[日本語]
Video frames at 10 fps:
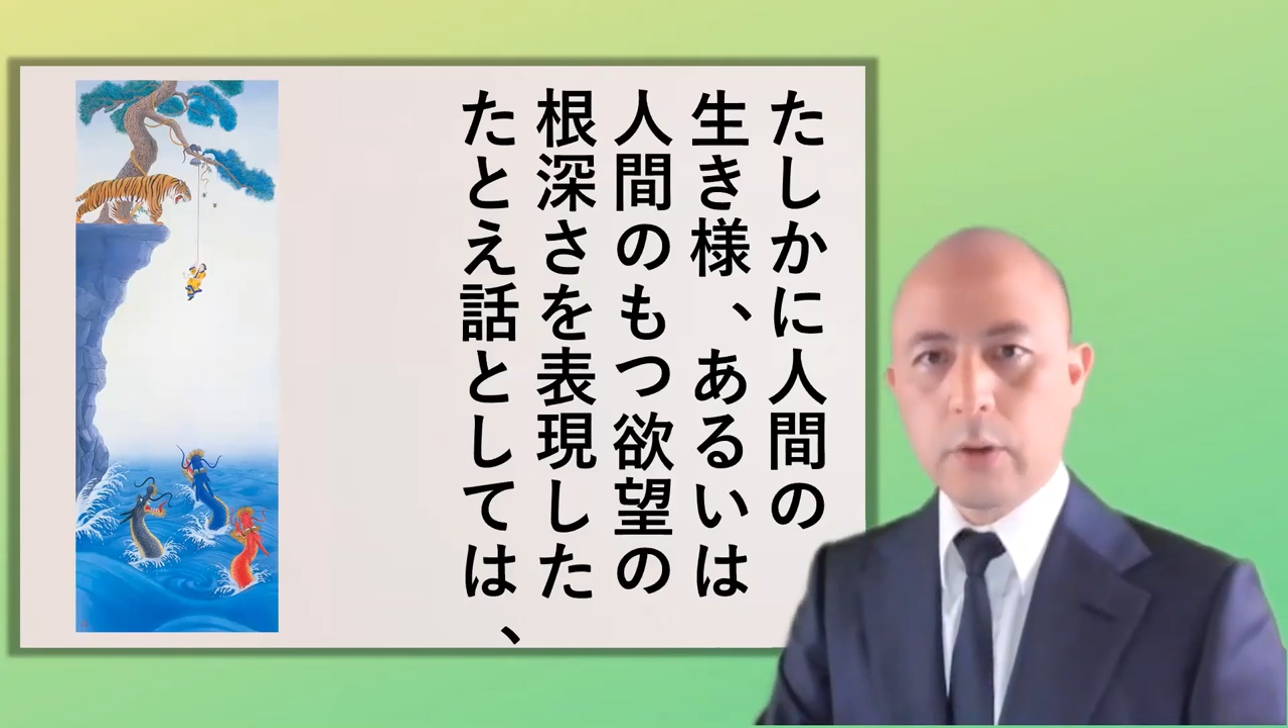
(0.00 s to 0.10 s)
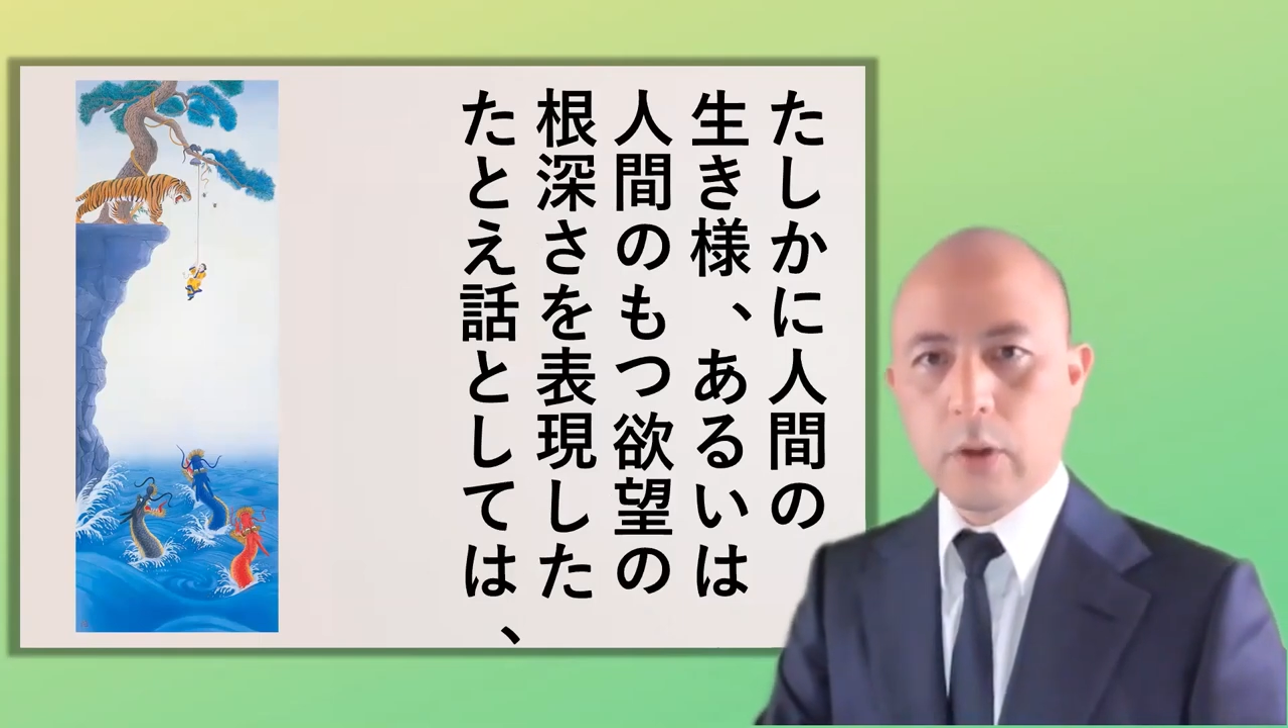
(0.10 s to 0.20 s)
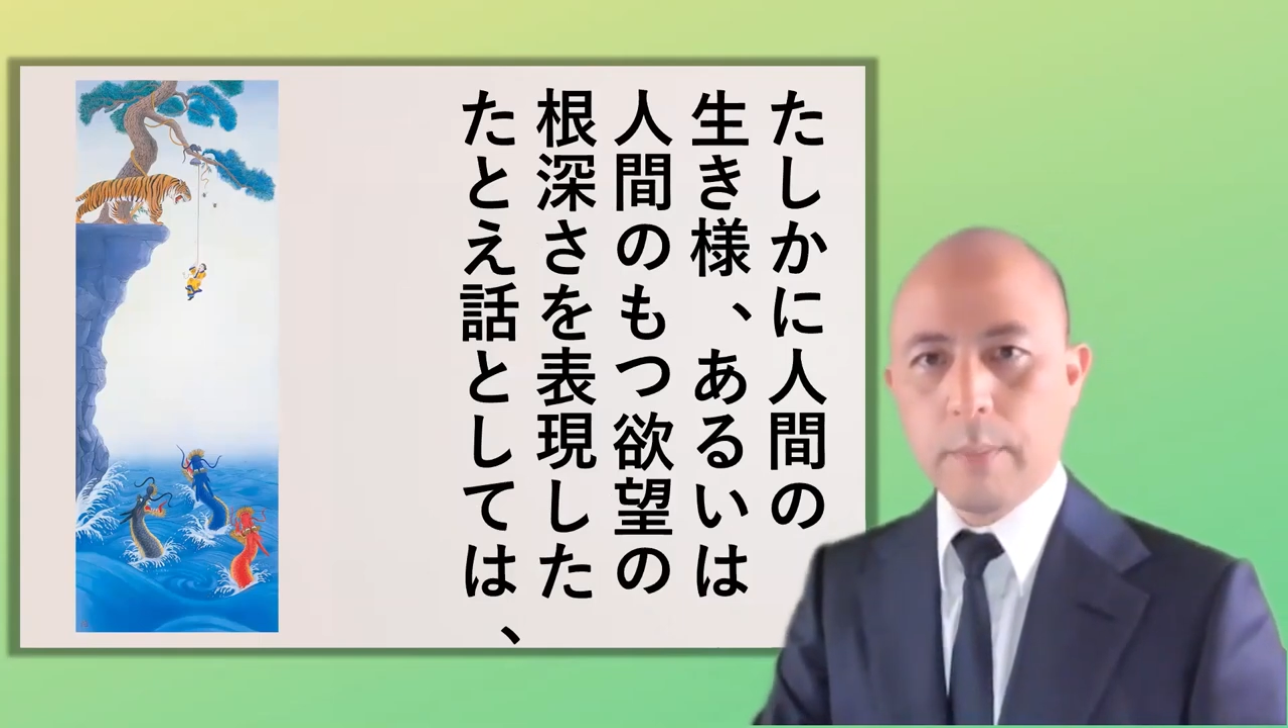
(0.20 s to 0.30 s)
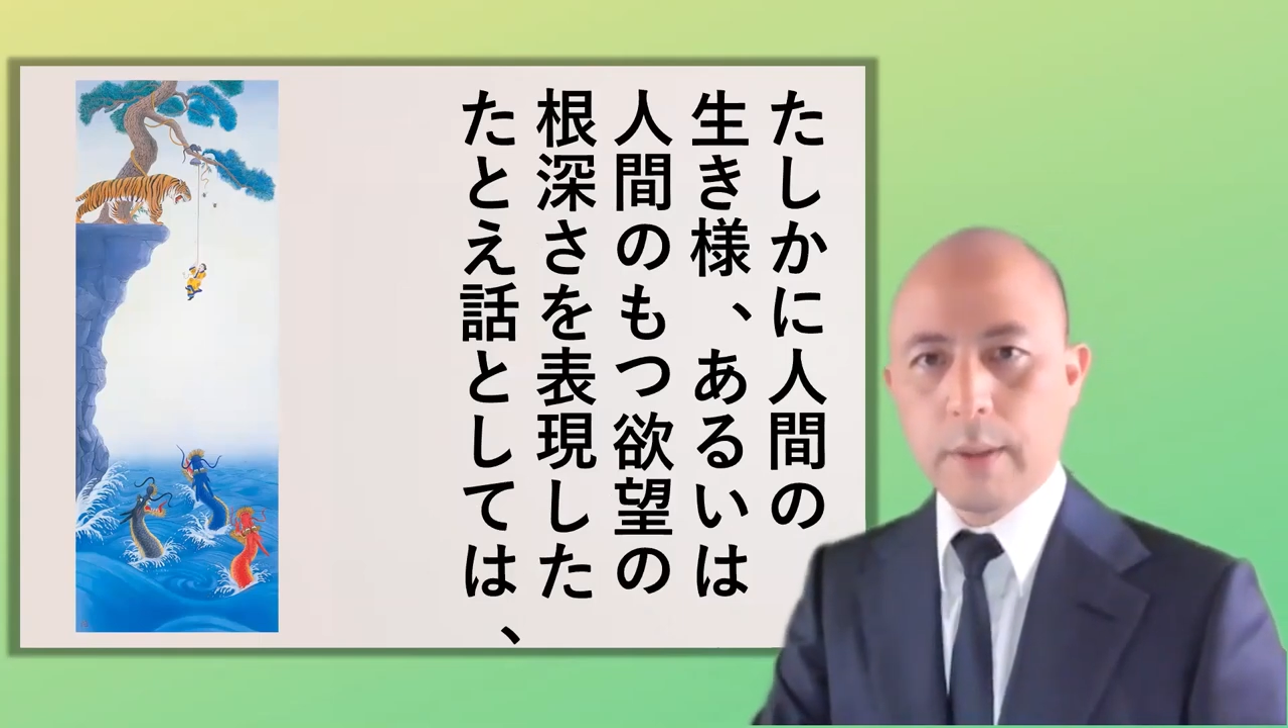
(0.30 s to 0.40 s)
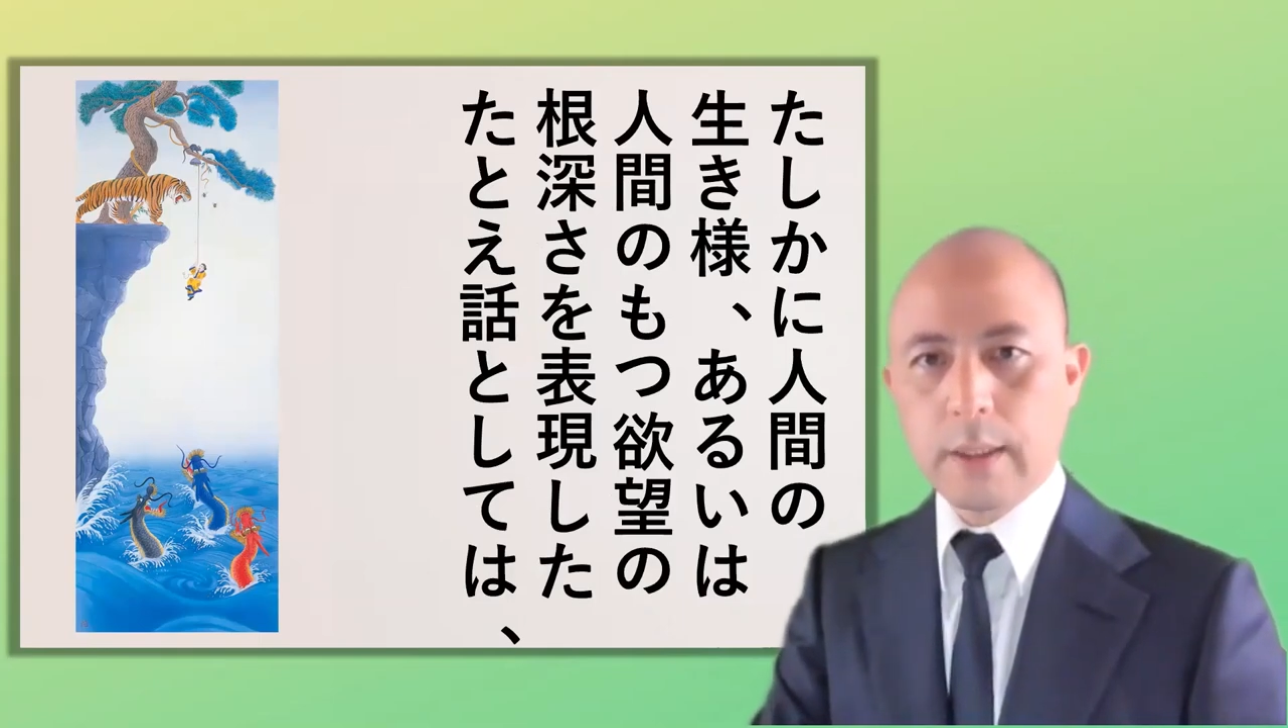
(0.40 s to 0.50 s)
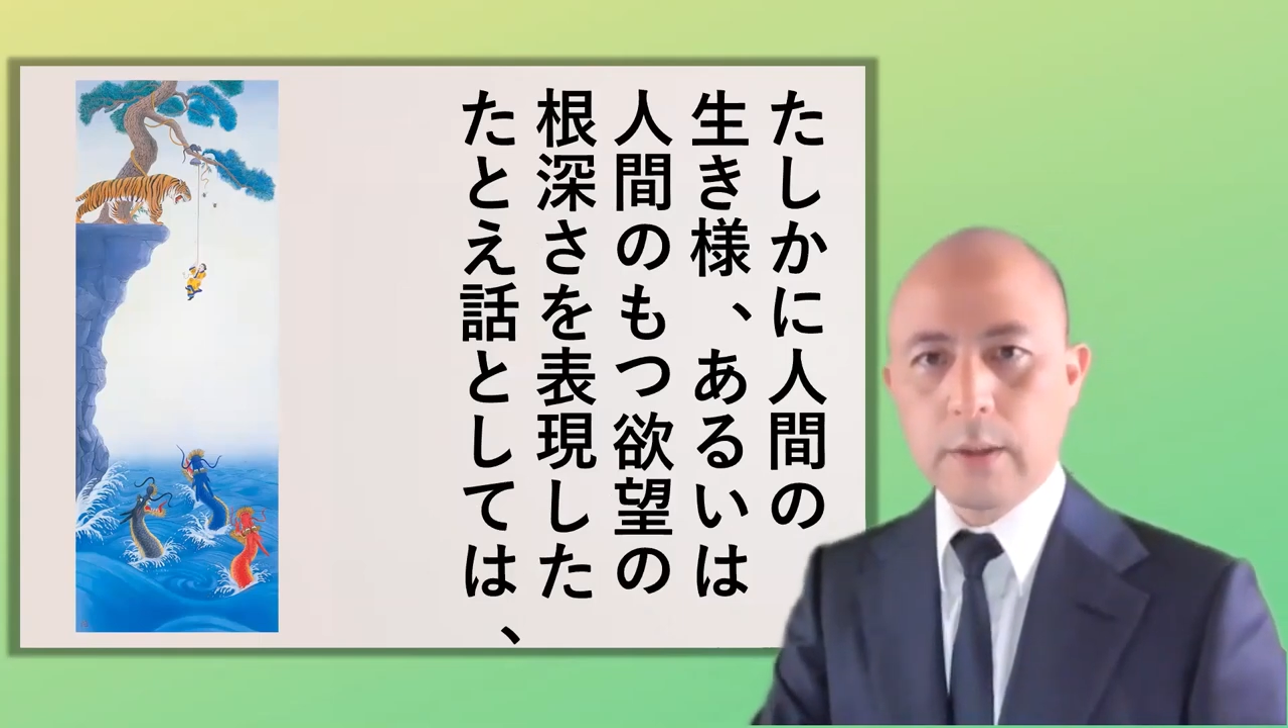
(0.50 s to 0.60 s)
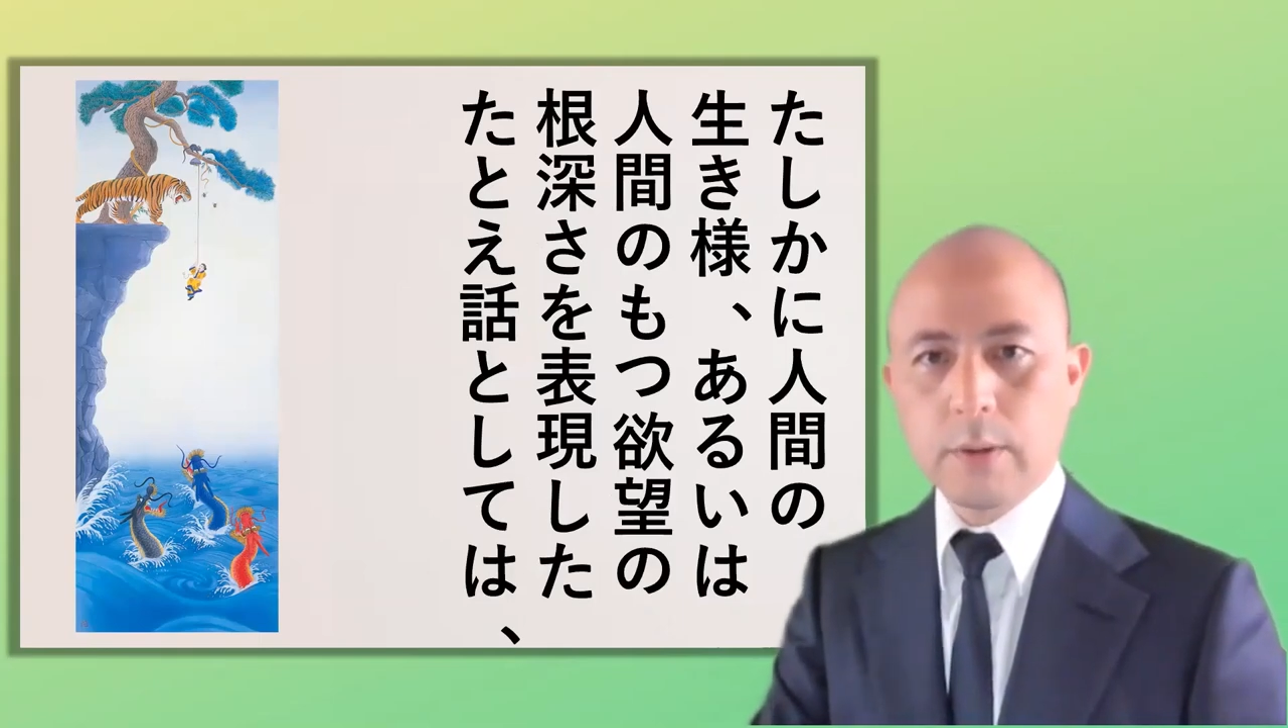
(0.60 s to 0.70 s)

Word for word: 例え話